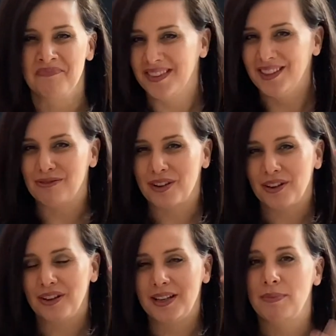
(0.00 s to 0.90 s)
Donc,
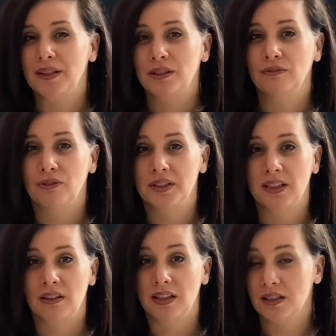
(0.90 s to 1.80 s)
euh, les personnes vont
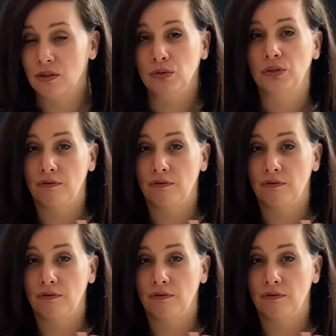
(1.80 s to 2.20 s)
dire que les autres